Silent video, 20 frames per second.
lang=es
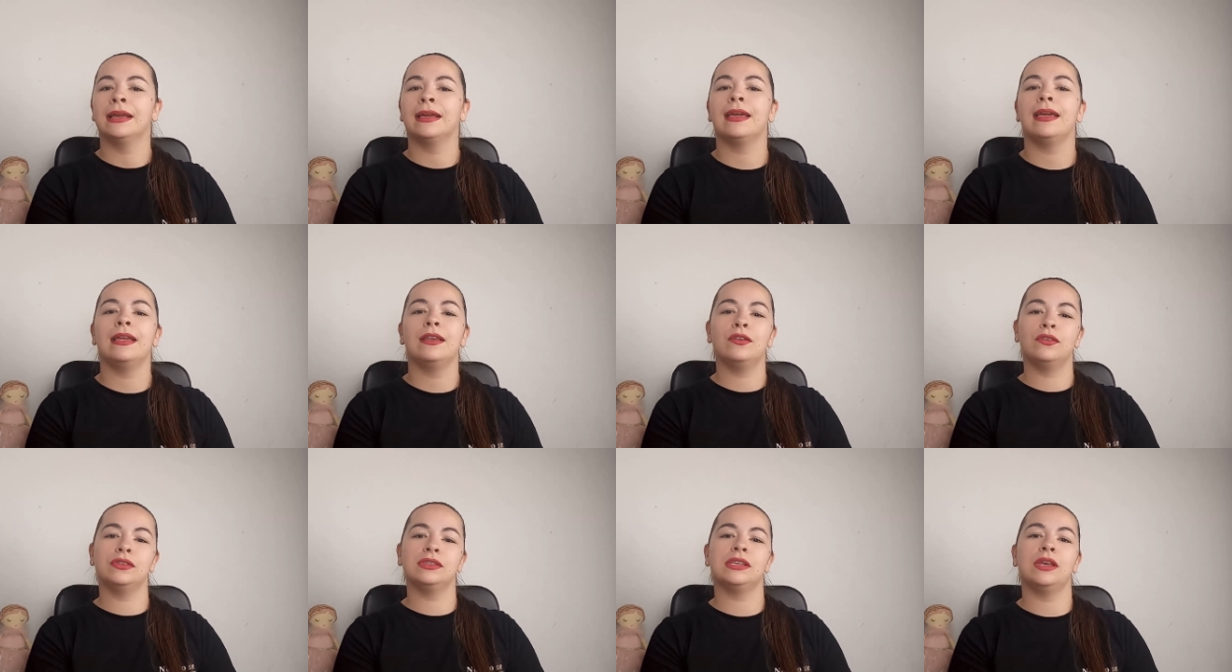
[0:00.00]
que
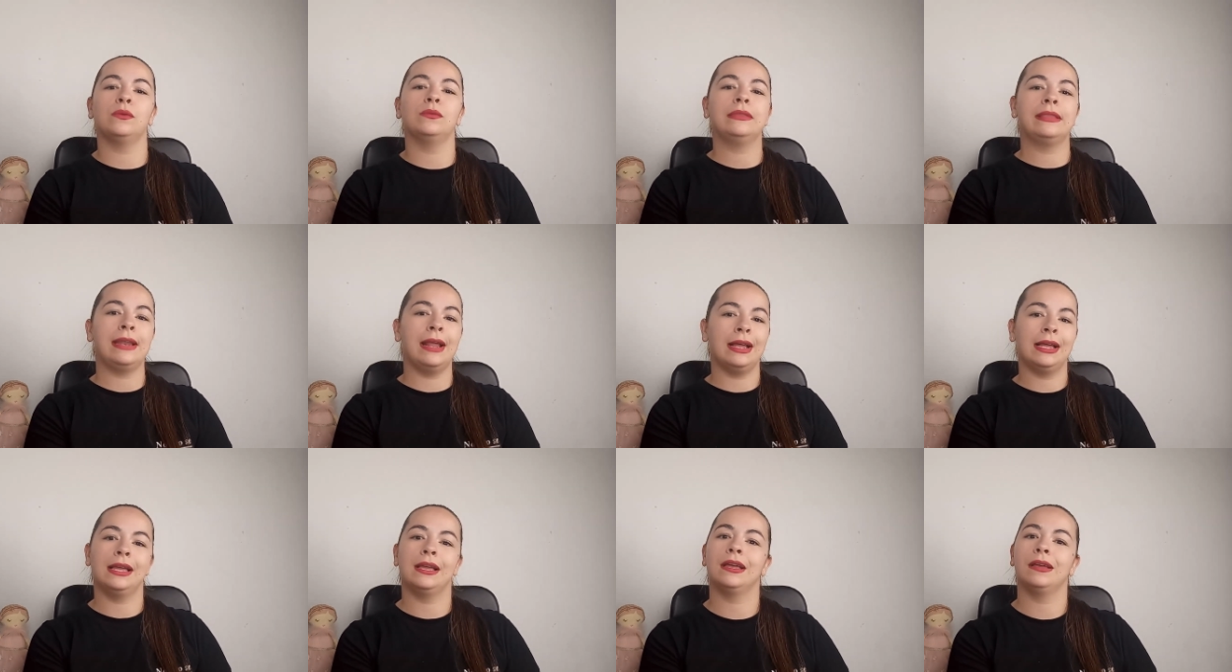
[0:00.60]
no sea un
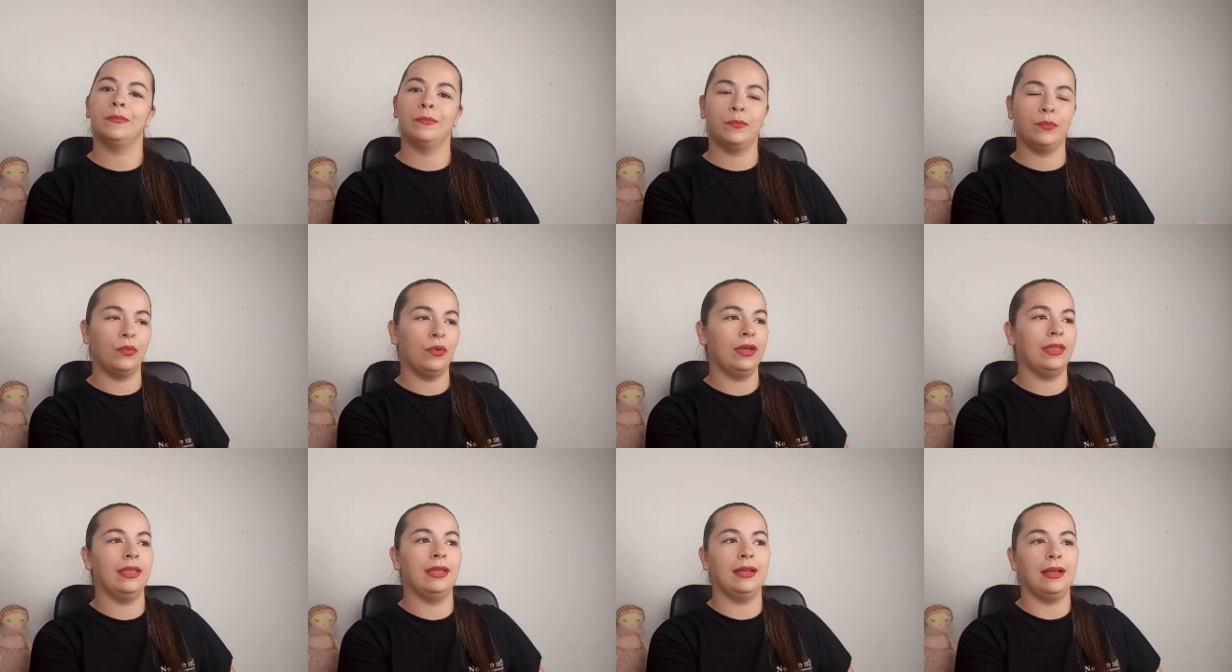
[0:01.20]
traje que
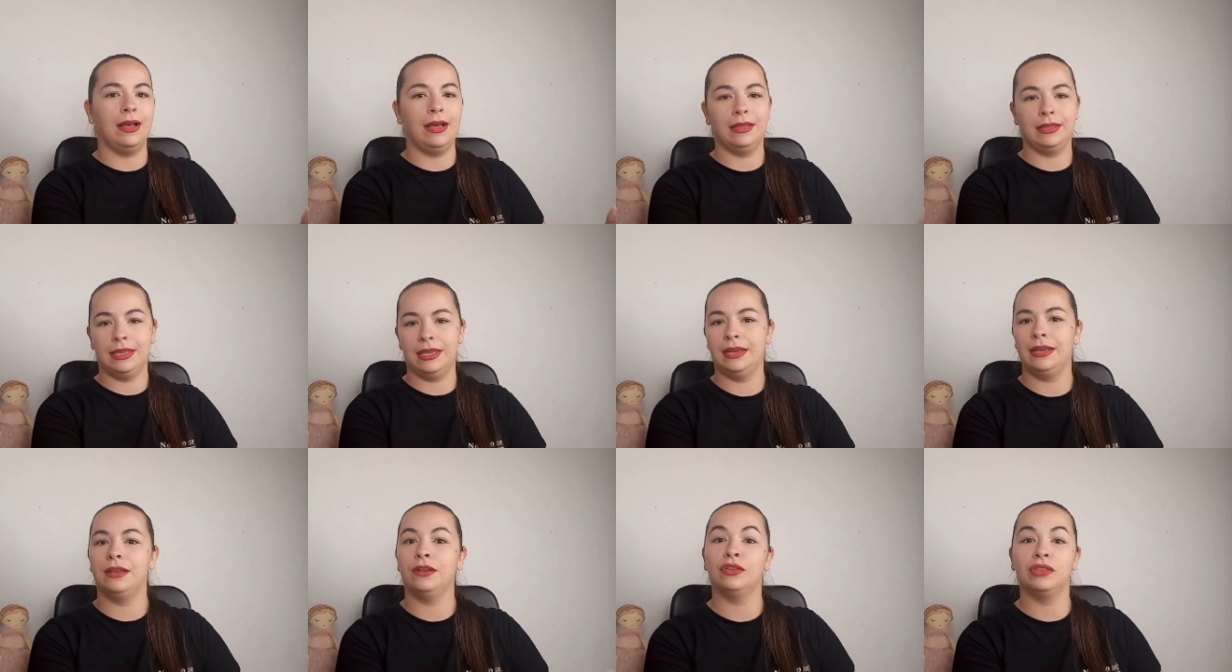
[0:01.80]
pueda
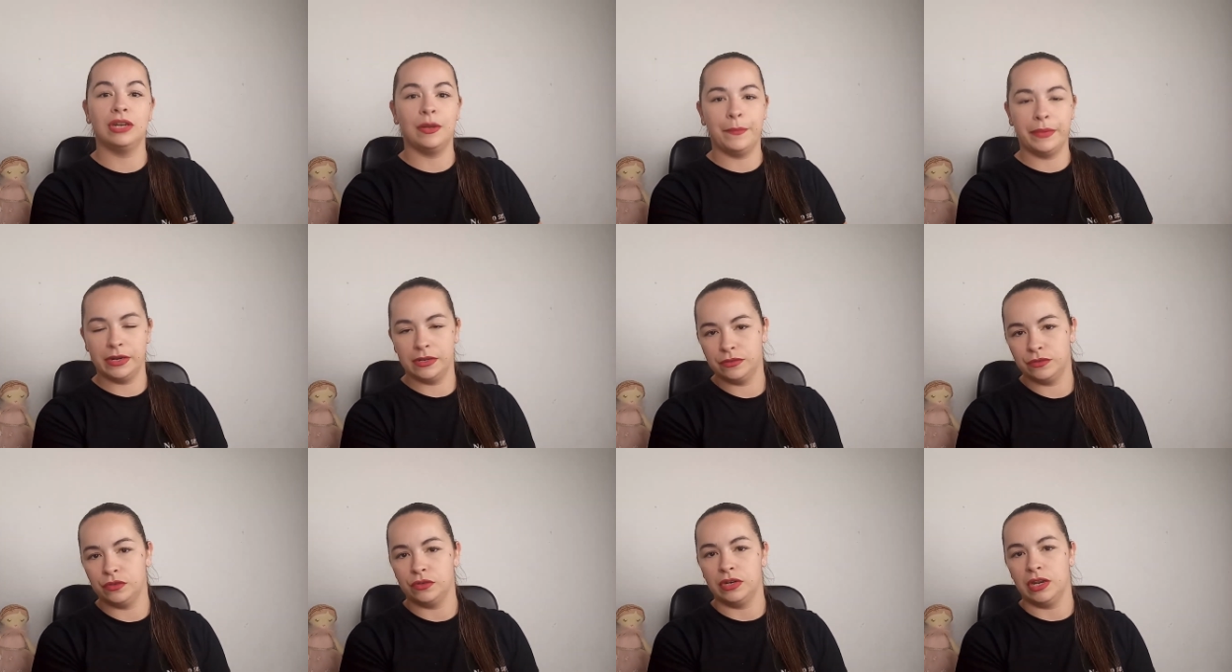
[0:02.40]
adquirir otra
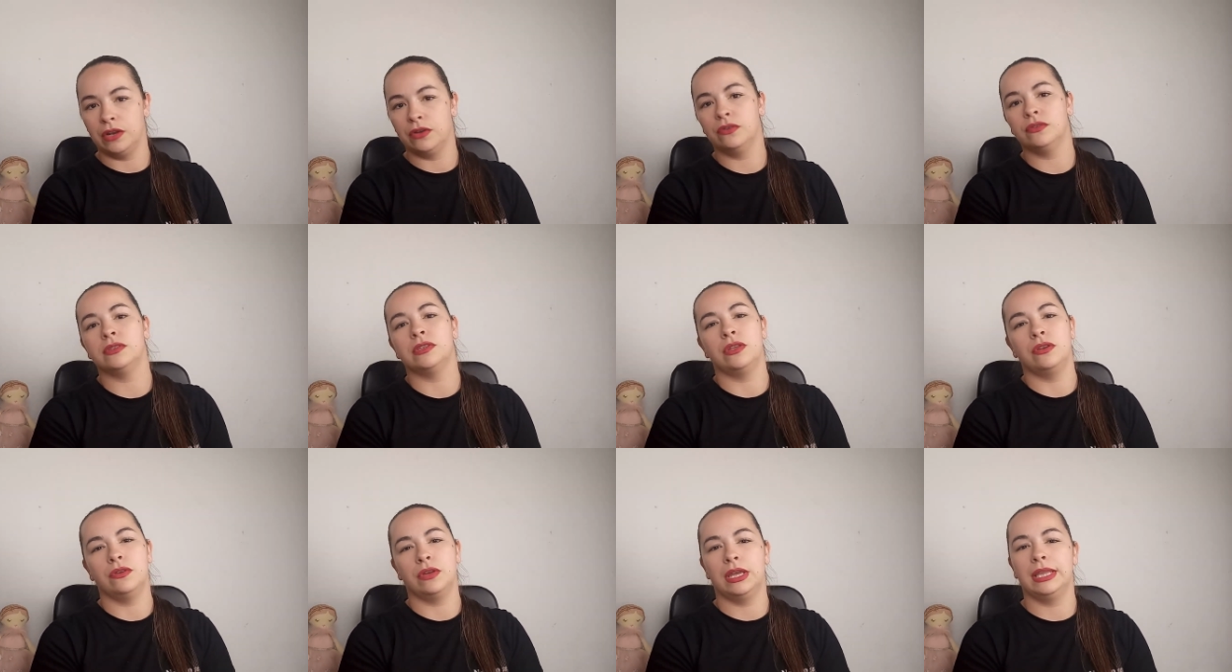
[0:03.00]
persona, ¿no?
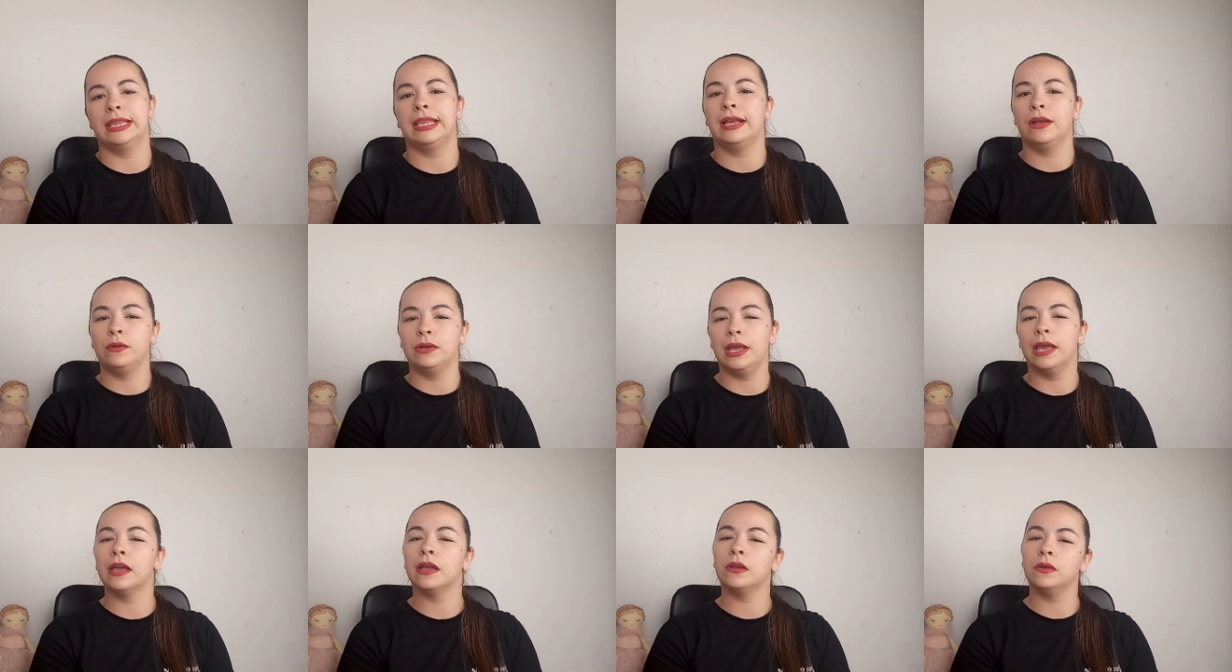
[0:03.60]
Sino que tenga
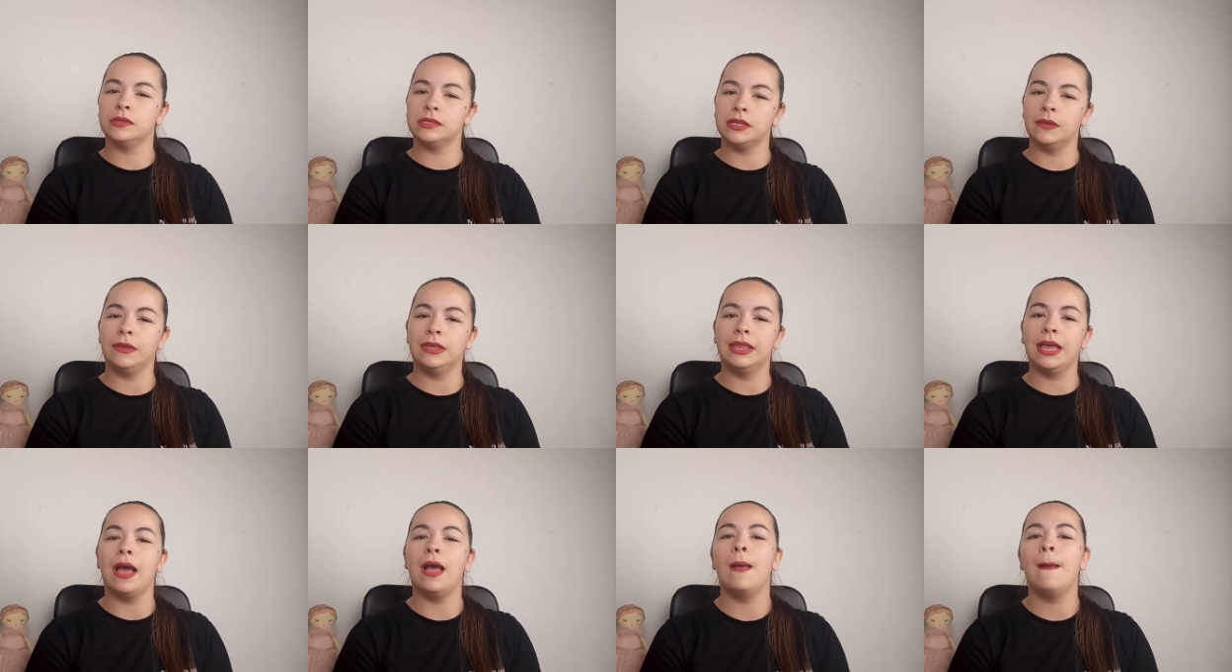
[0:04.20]
una
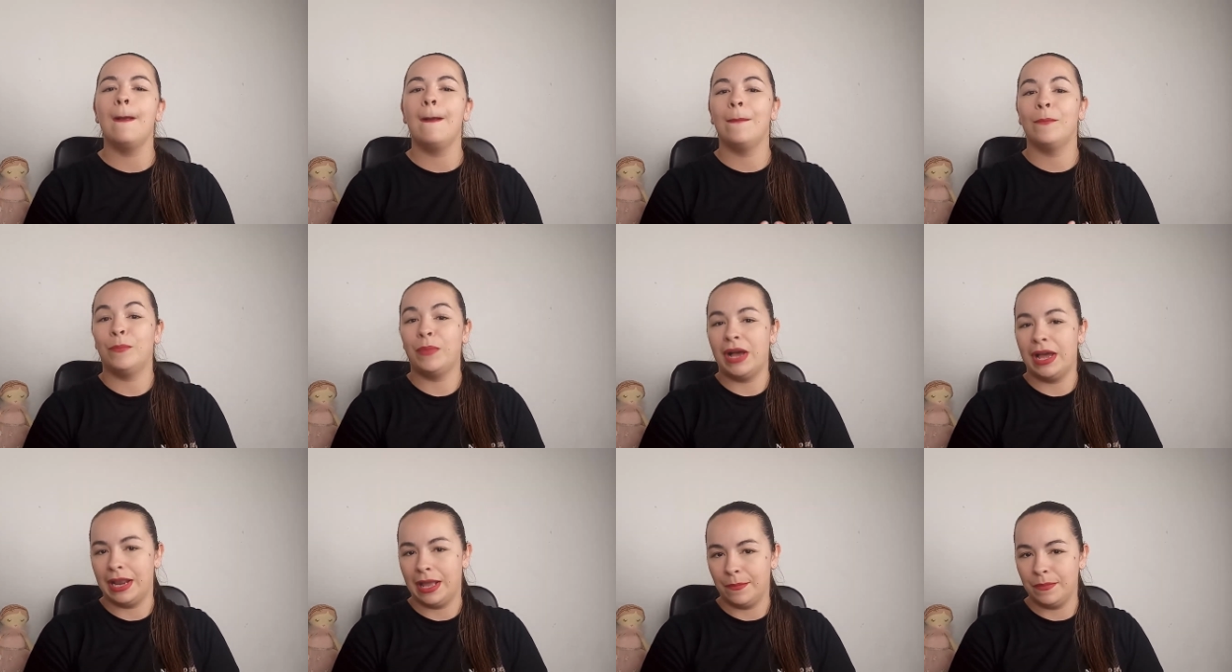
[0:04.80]
exclusividad
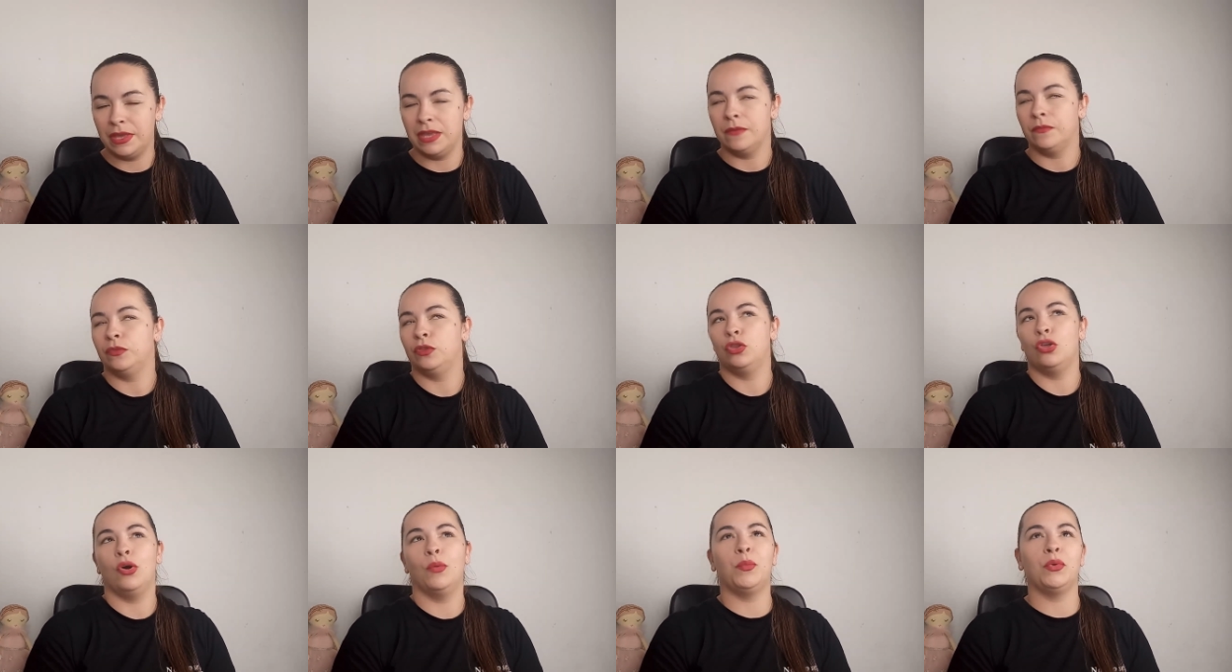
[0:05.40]
para mí,
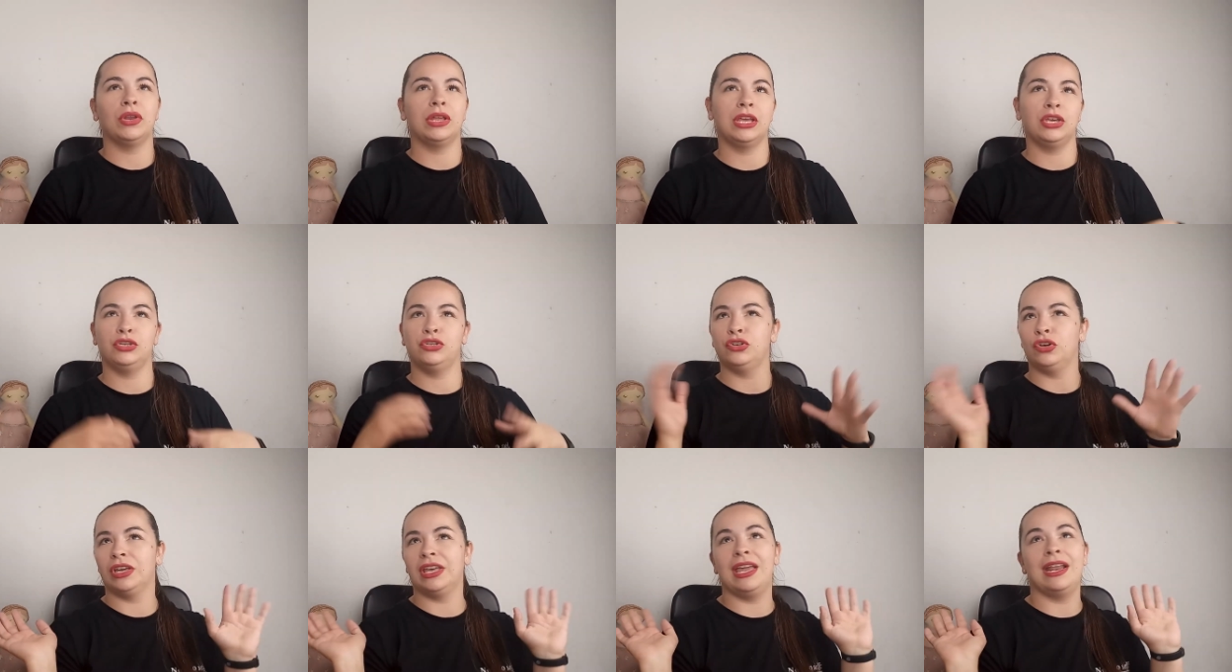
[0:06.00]
no porque
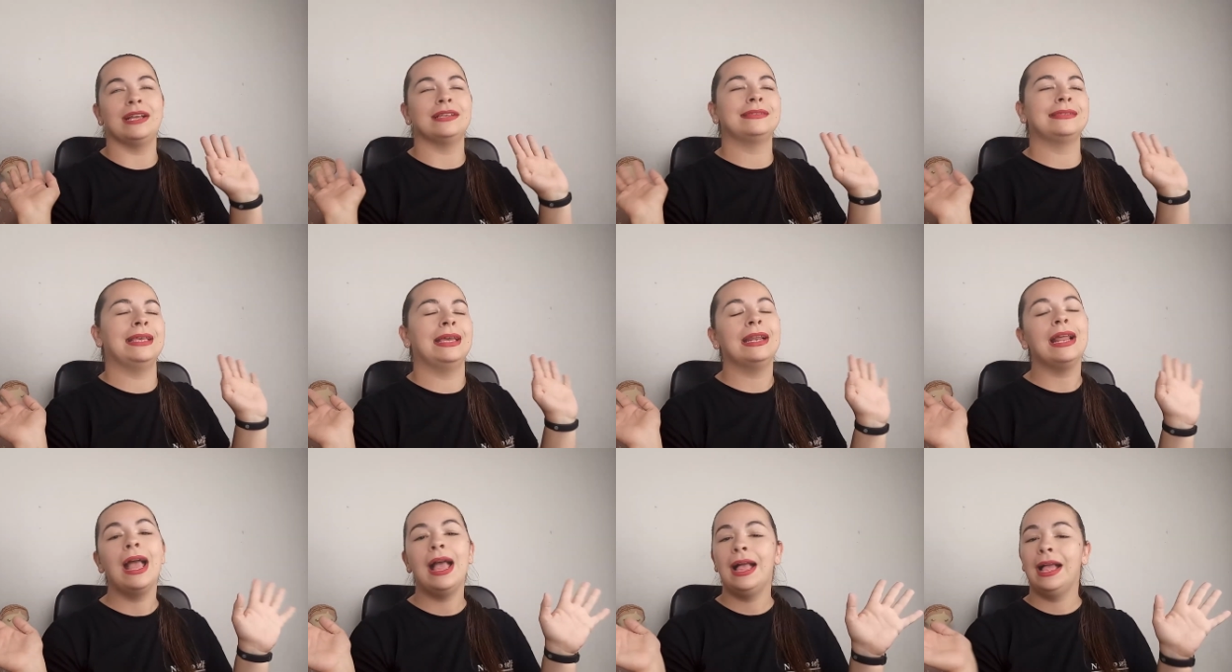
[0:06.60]
yo quiera ser